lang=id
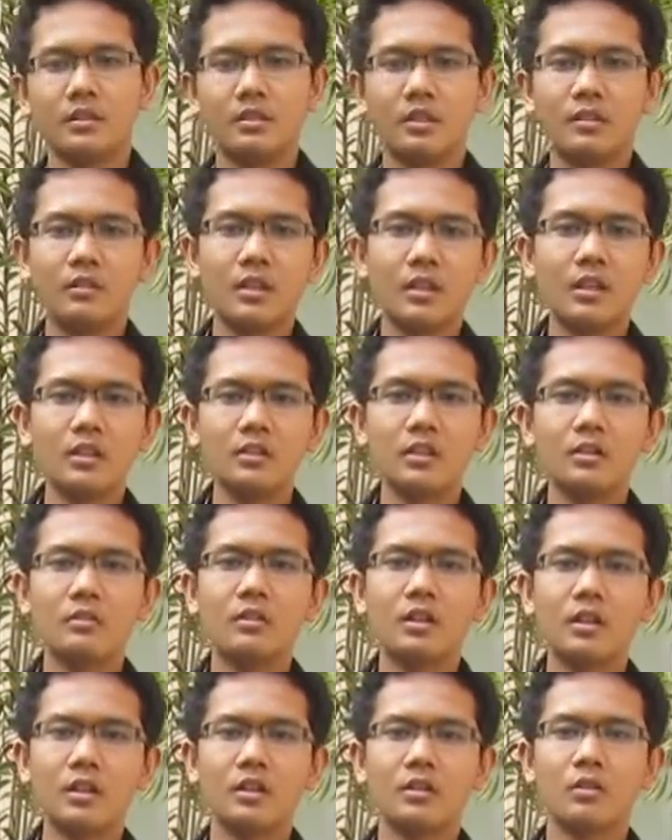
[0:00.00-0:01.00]

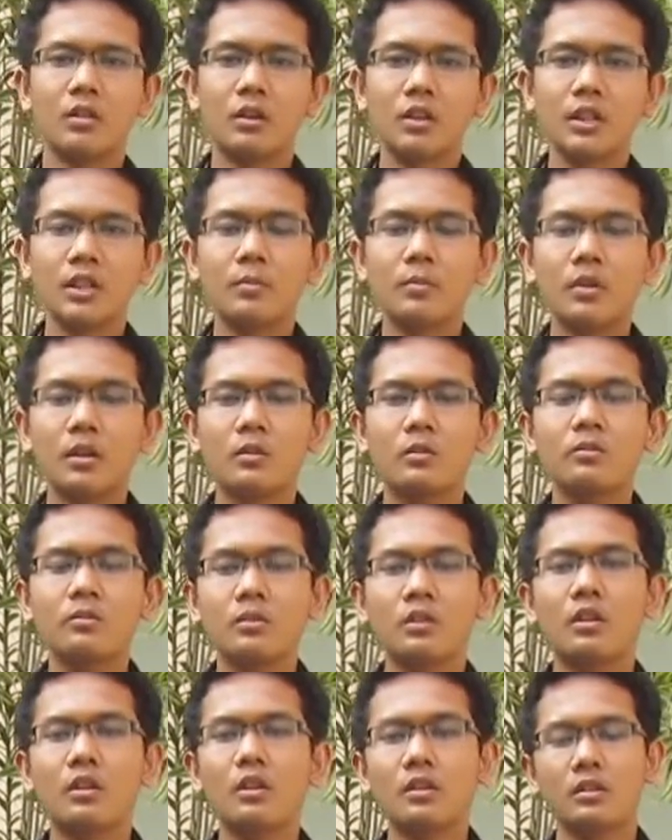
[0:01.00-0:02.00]
Saudara-saudara
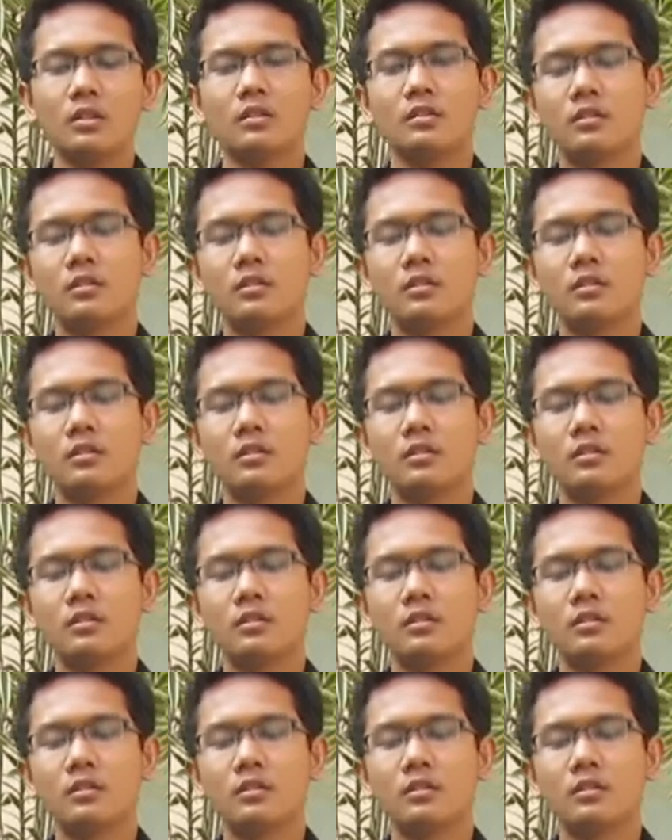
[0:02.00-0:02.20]
rahimakumullah,